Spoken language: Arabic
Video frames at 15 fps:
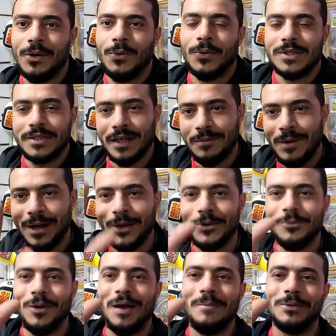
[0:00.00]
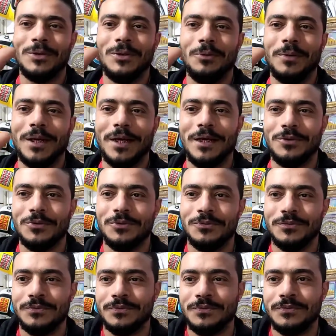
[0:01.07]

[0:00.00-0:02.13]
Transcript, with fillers: والسلام عليكم ورحمه الله وبركاته